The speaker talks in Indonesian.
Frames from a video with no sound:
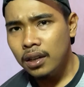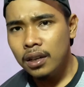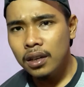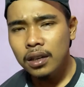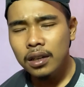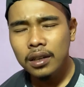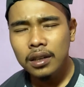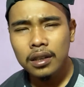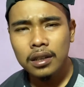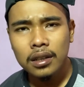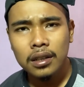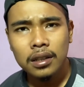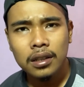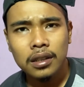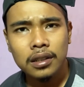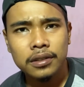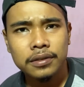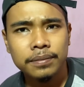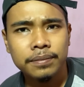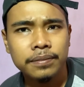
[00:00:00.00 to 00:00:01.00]
uh,
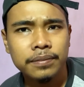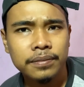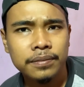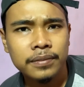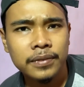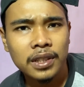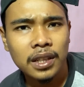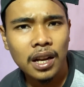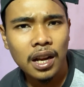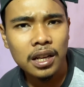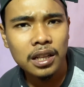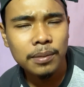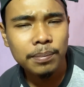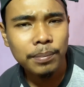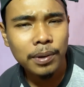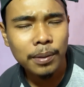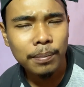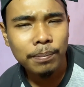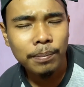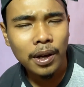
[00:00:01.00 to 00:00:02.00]

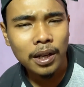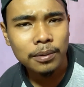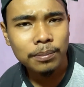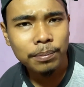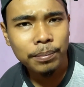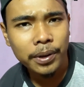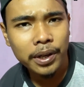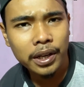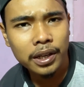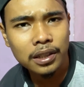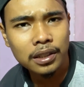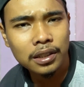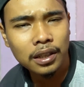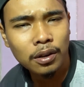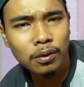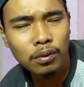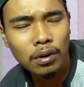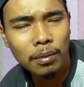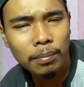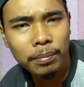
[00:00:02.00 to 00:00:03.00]
kaliper 4P dan
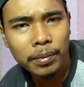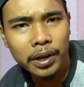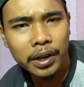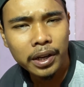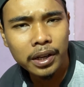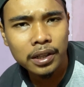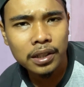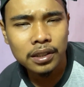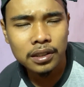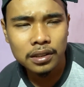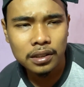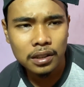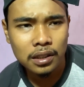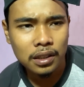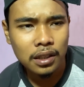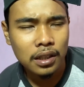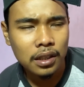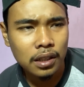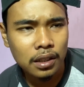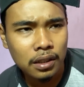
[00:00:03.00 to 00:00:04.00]
2P jadi
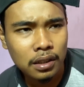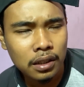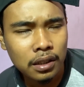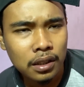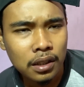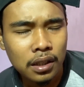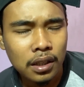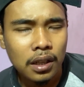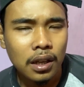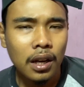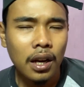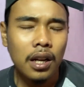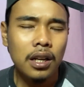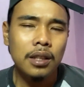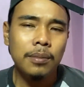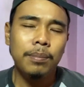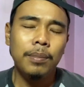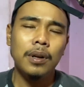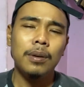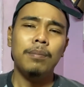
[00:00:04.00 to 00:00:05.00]
kan
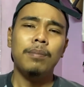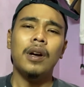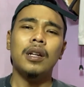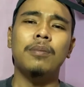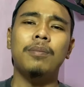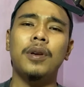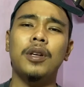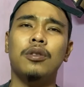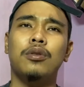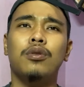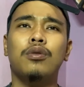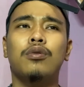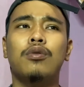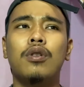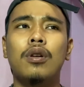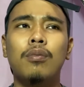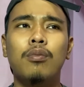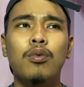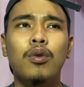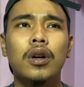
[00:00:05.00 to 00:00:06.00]
kaliper 4P tuh
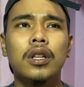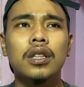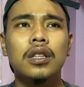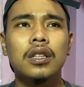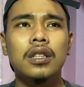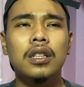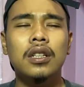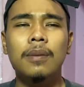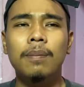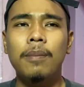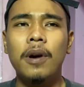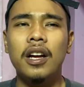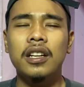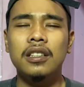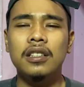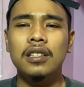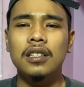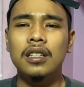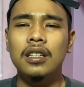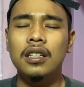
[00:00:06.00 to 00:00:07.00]
gue buat di
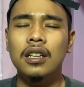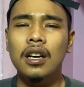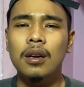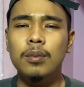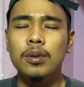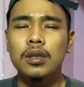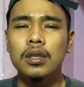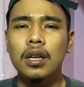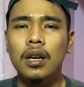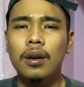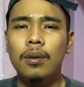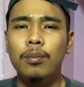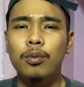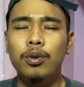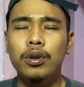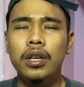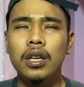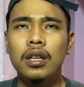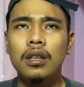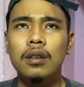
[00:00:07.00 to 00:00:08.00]
depan jadi nggak bisa
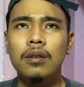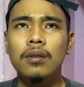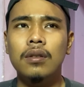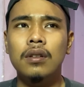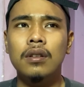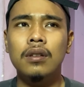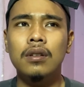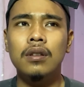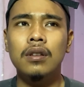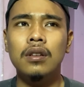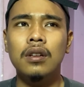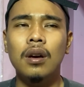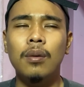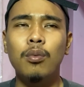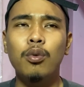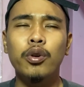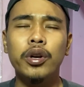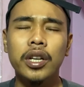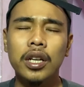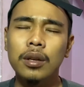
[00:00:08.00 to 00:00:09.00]
mungkin nggak
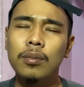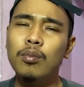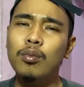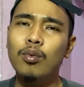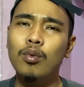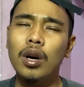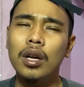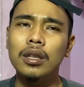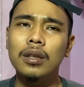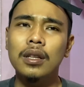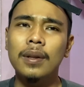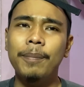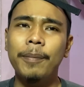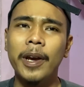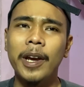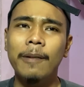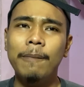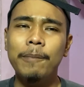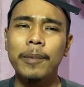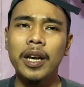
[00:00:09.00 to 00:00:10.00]
mungkin buat
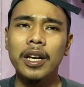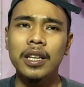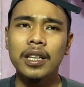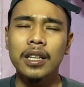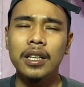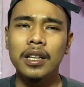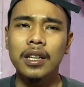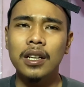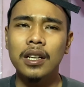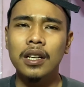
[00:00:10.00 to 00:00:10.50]
PNP-in